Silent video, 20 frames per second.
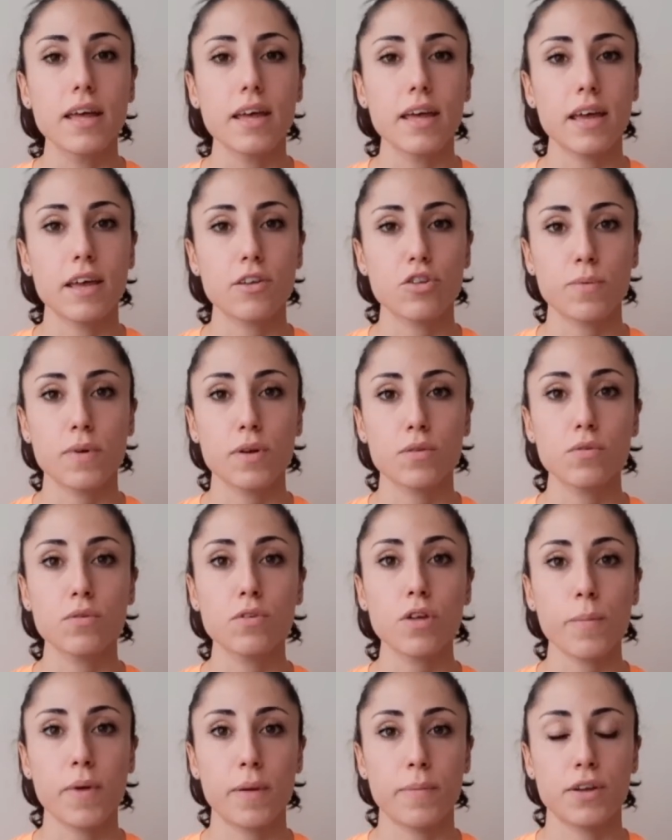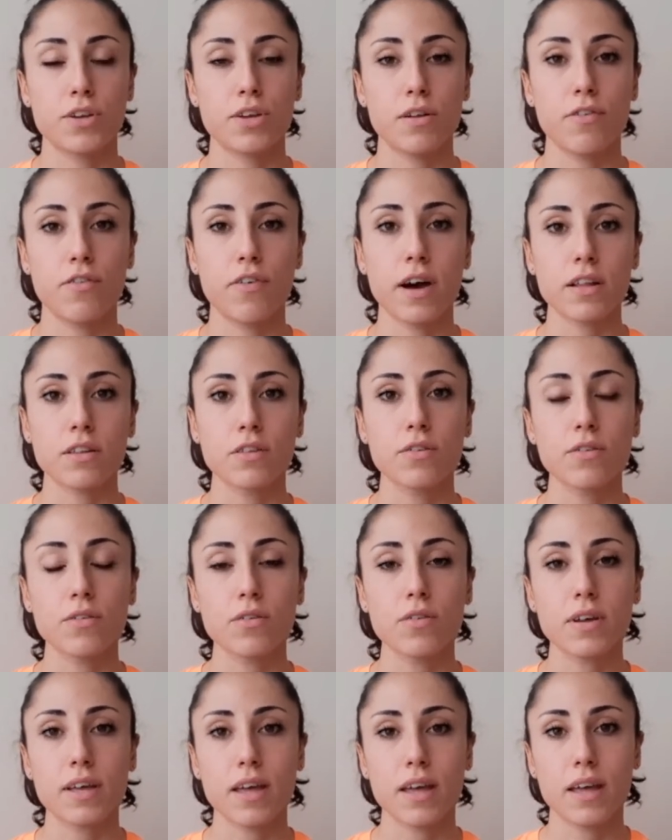e soprattutto a me piace il
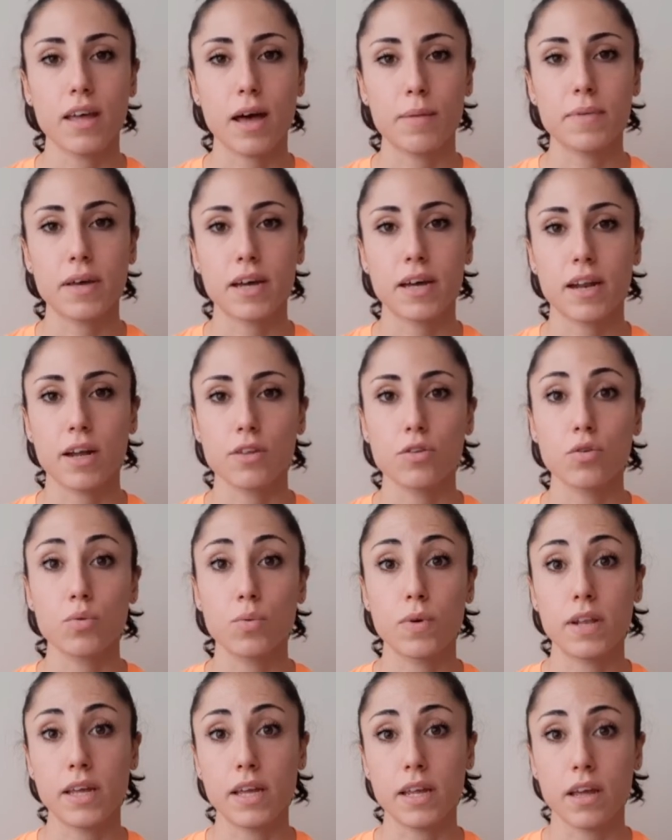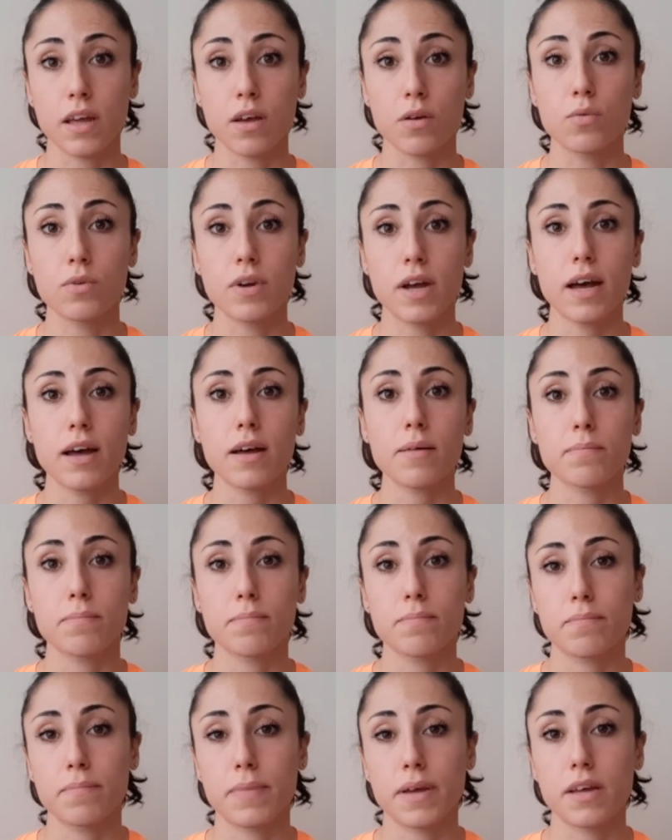fatto che abbia creato due linee, una
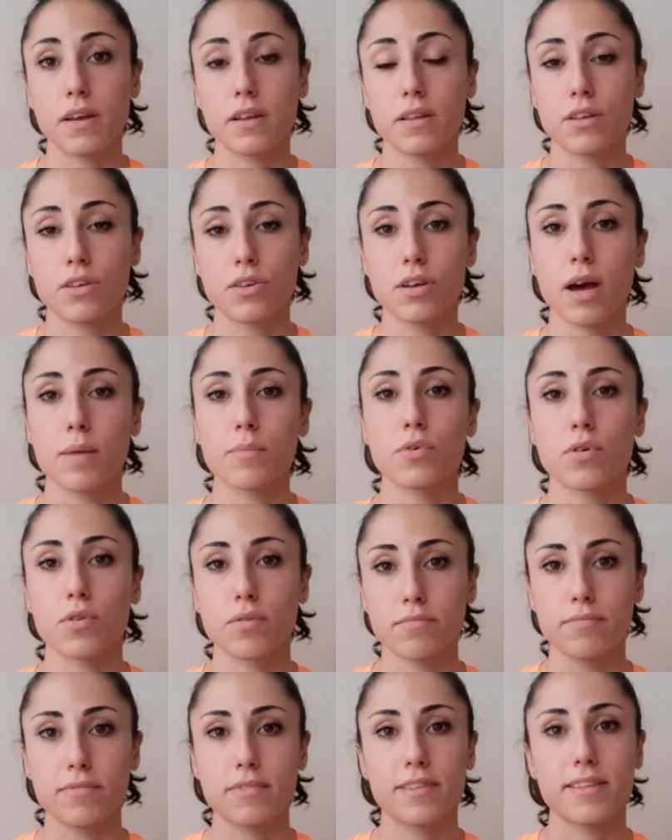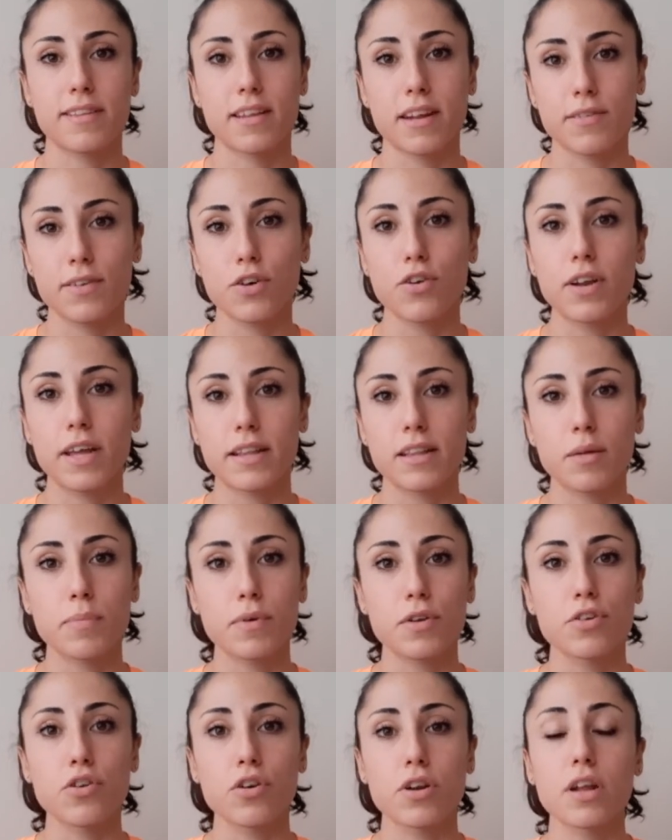per diciamo tra virgolette
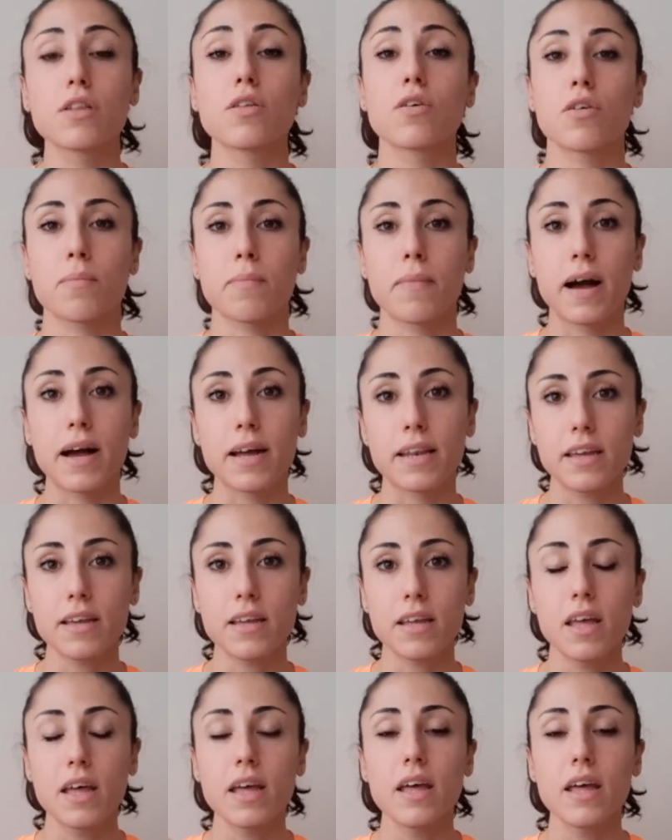persone normali